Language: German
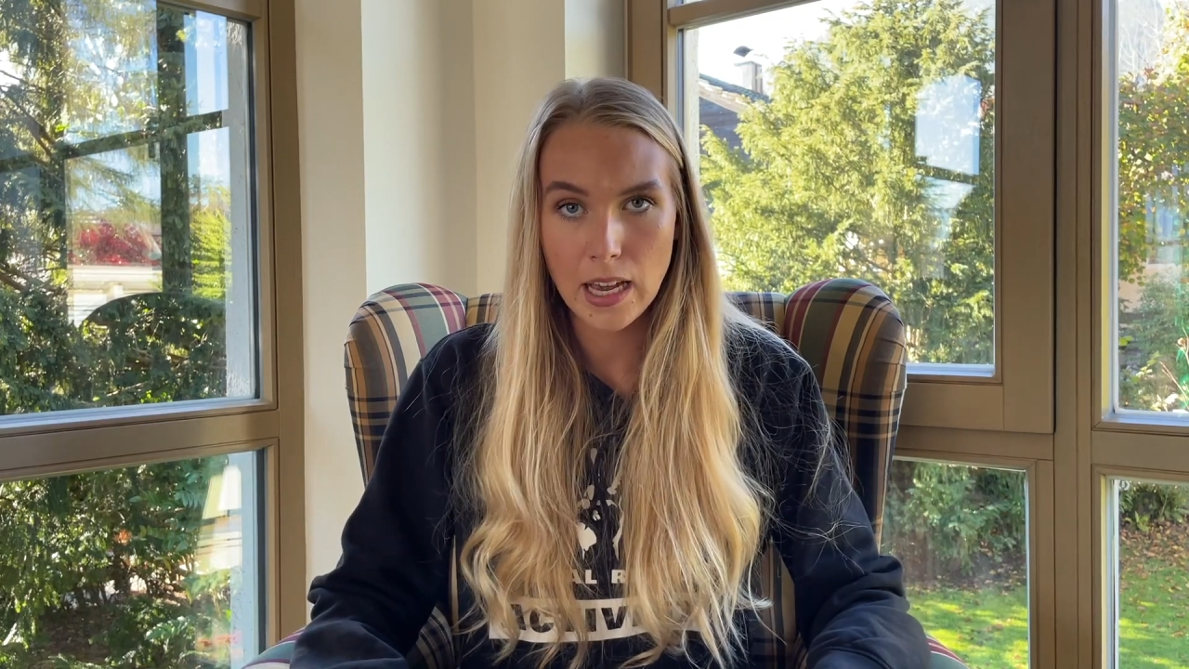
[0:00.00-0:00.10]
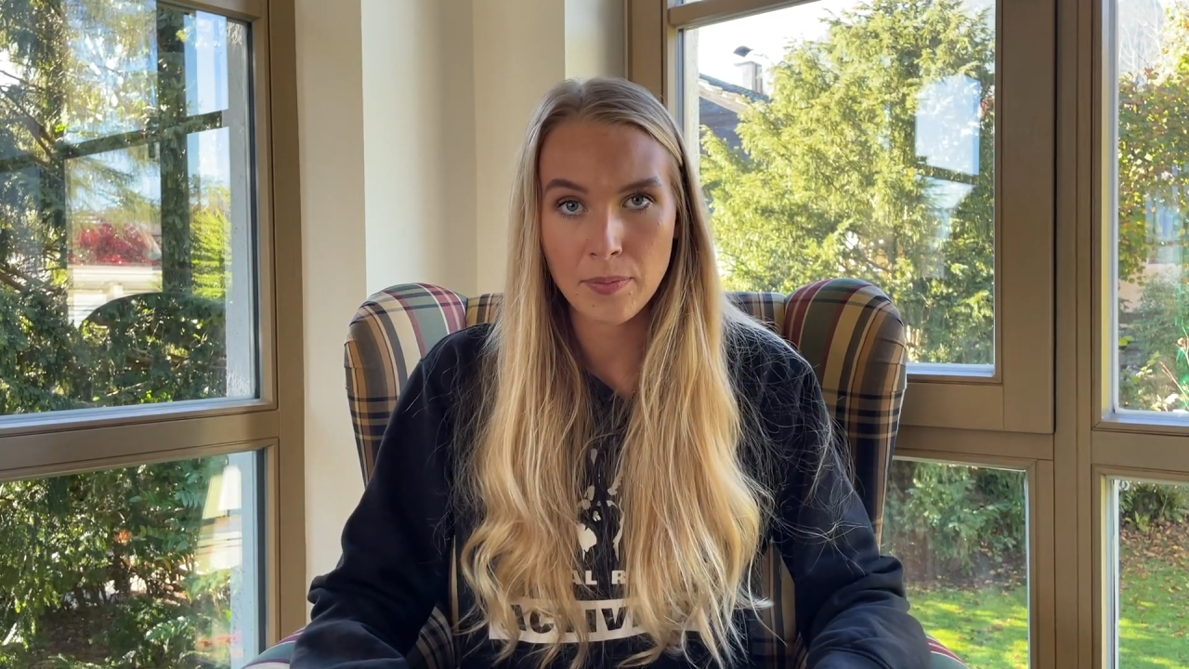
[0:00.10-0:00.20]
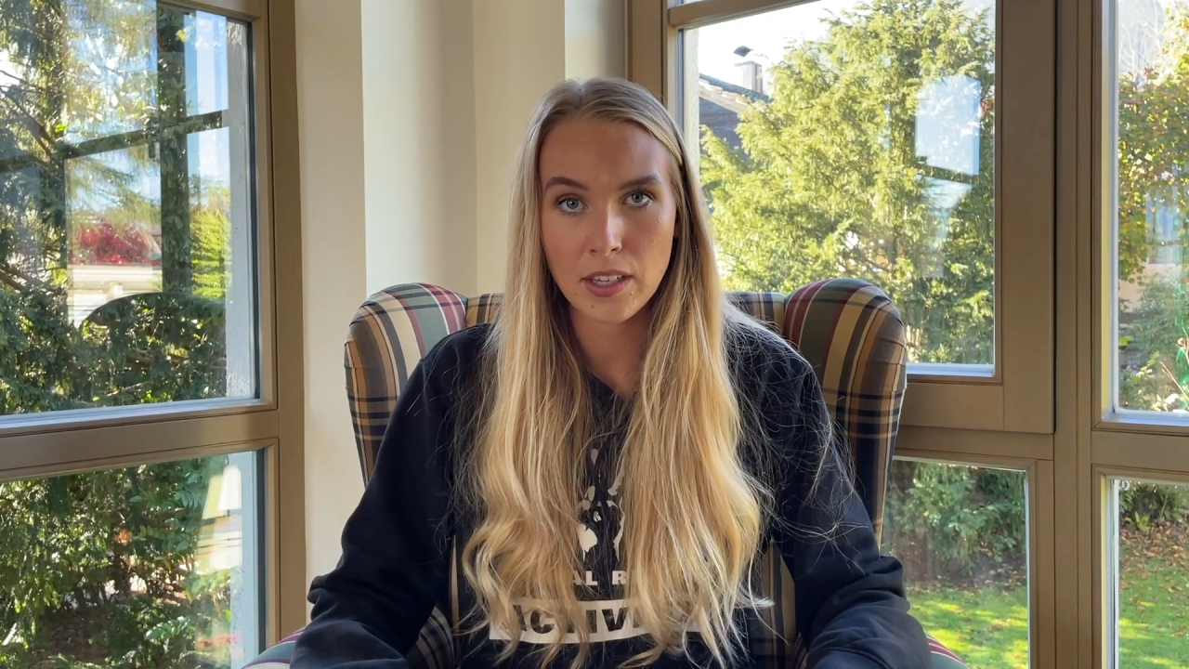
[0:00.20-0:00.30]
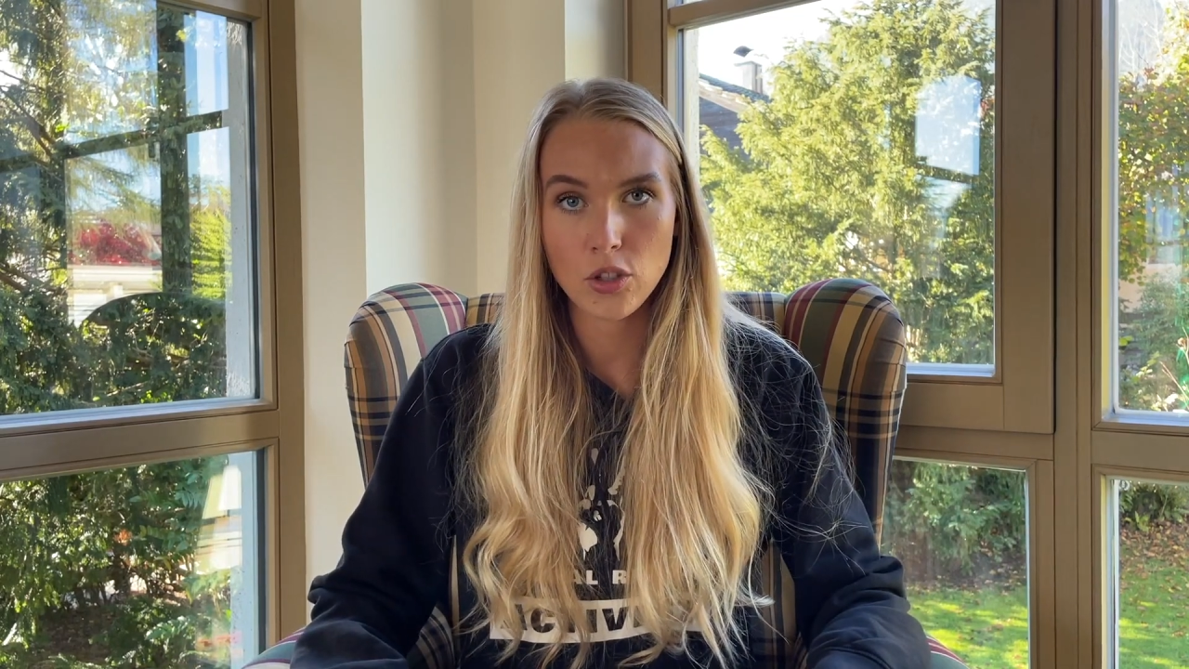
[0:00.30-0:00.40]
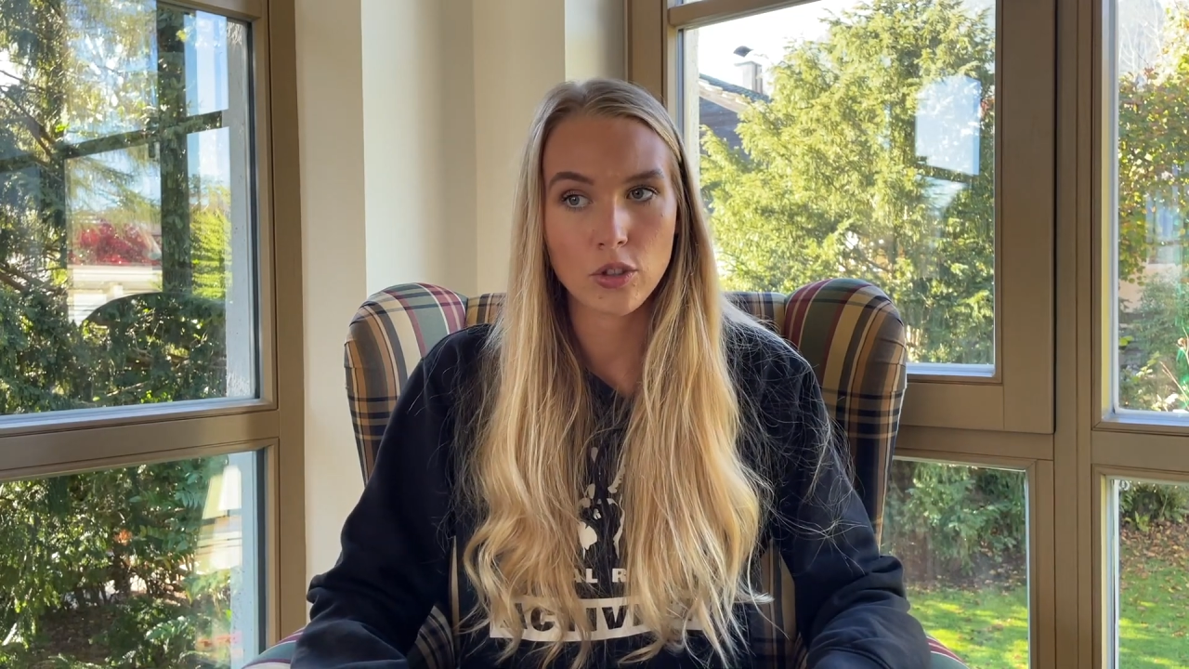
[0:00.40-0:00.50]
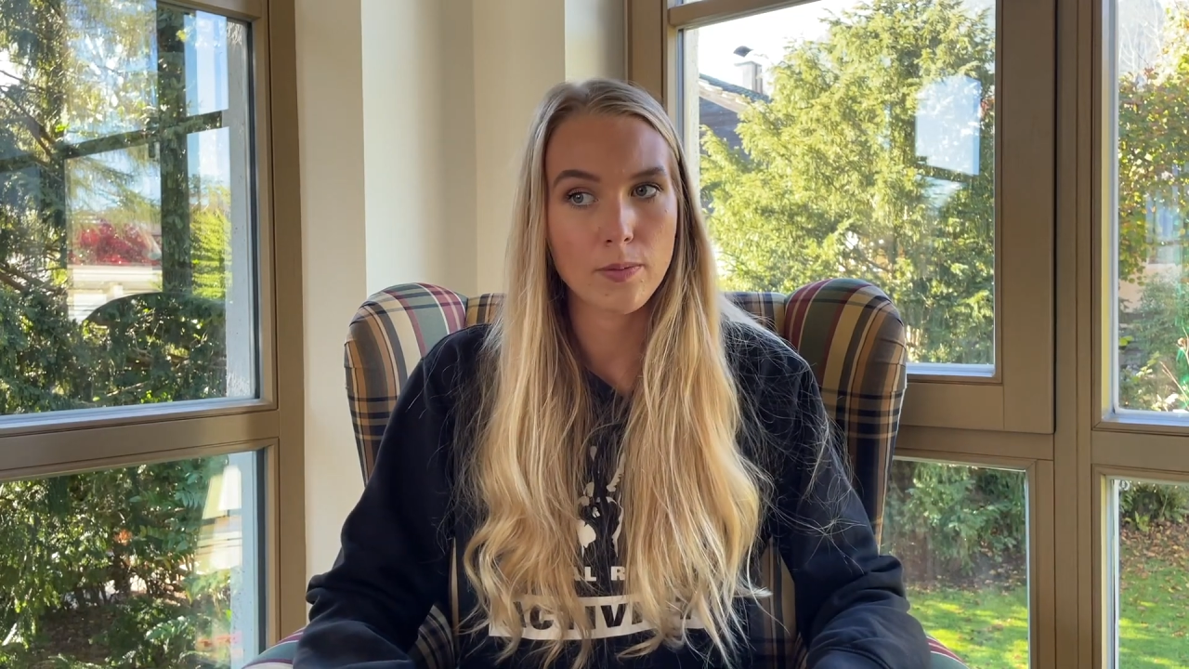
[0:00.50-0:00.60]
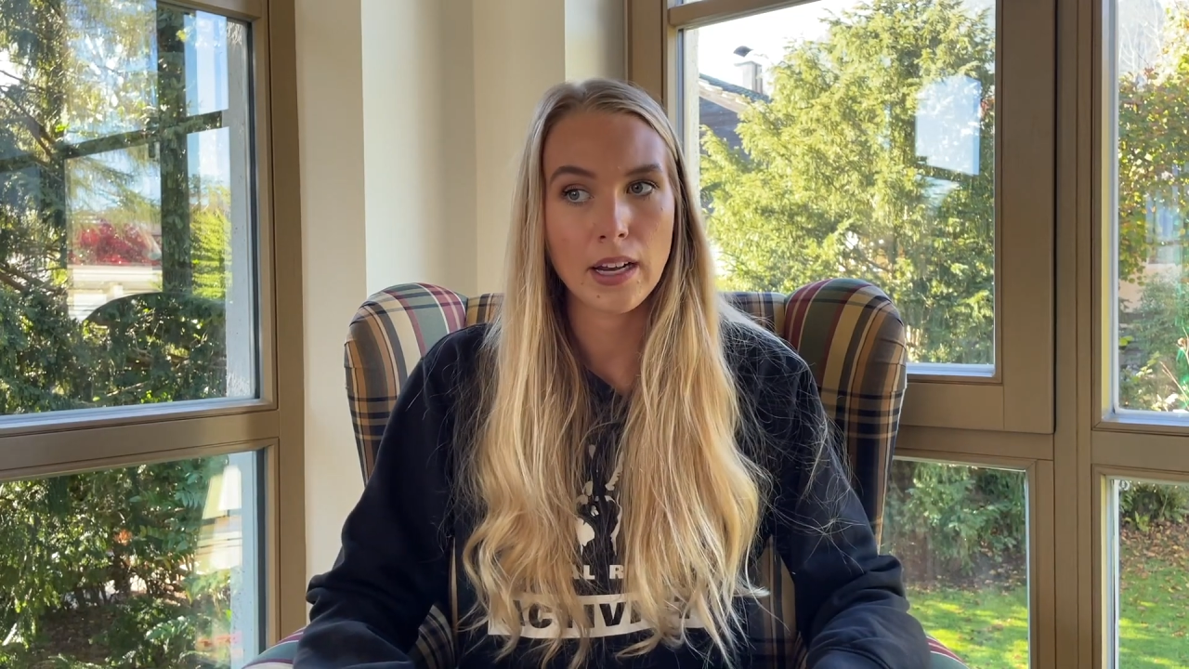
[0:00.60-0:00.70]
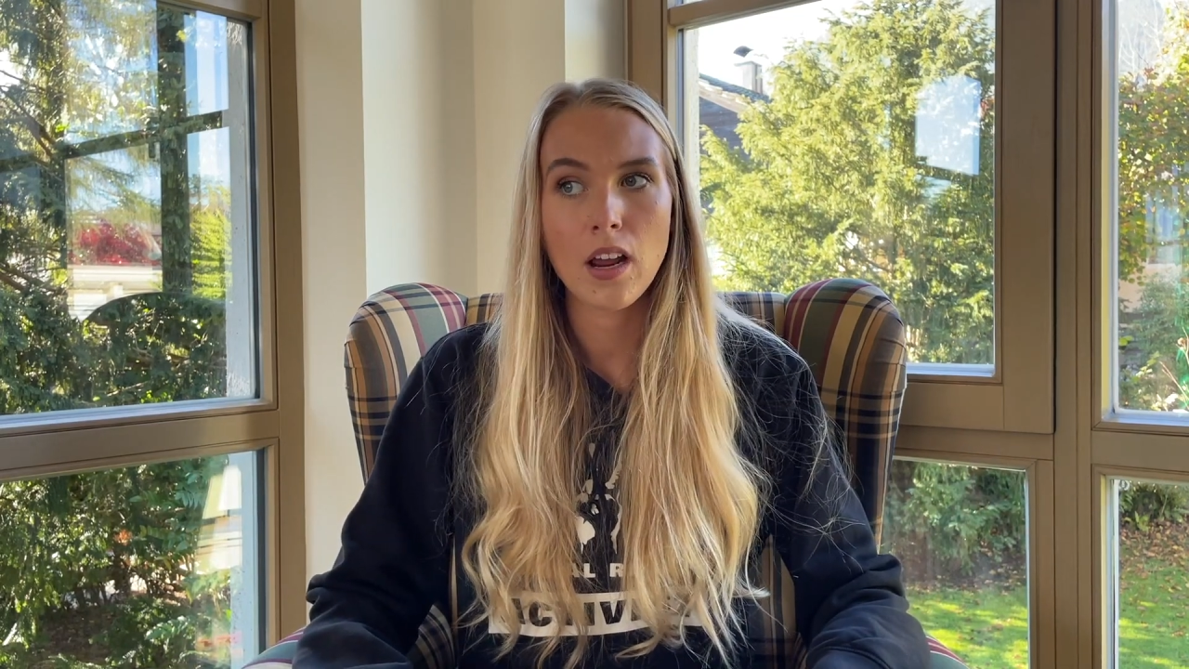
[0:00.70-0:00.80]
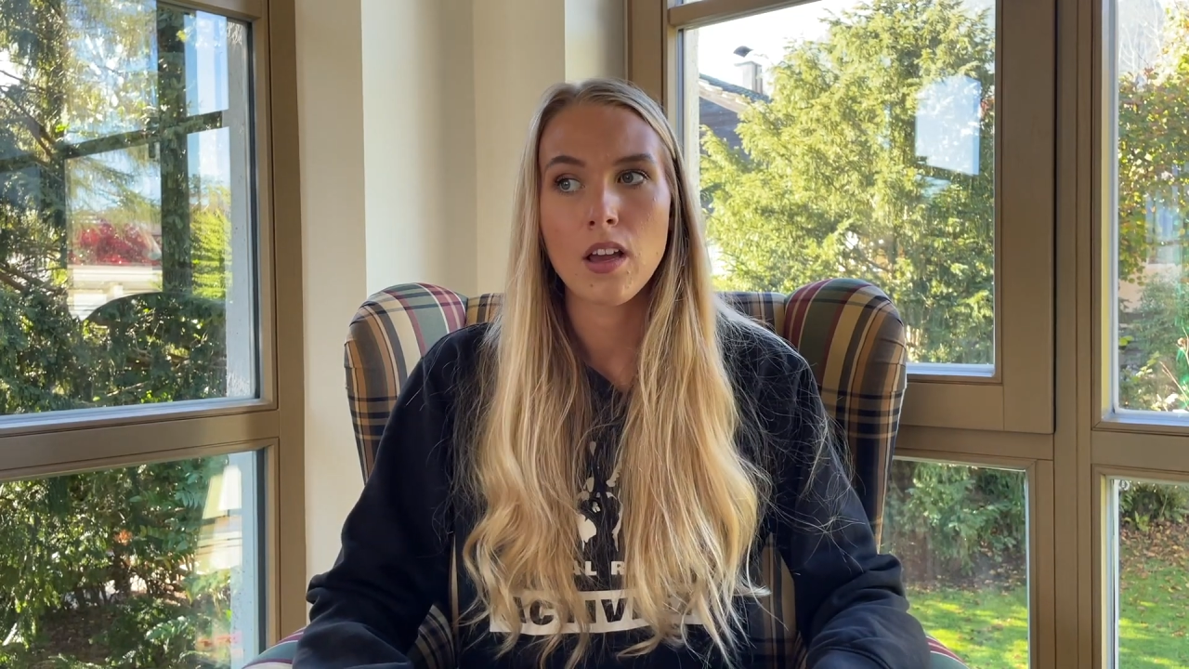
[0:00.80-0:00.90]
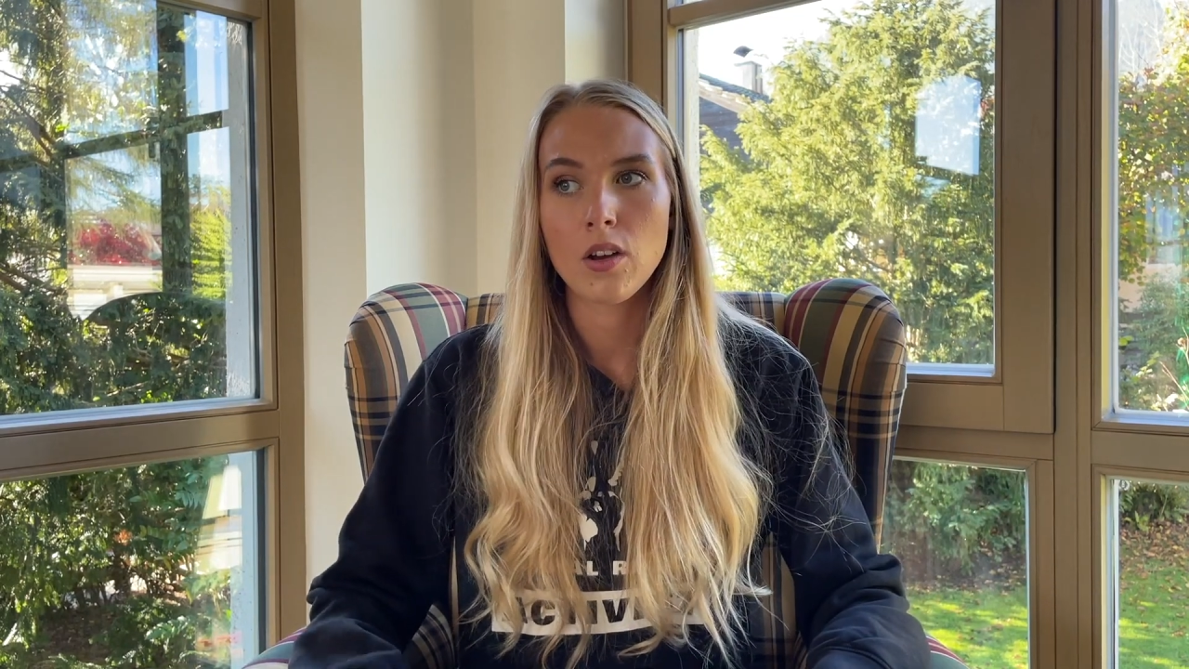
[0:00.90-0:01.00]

haben das schon gemacht.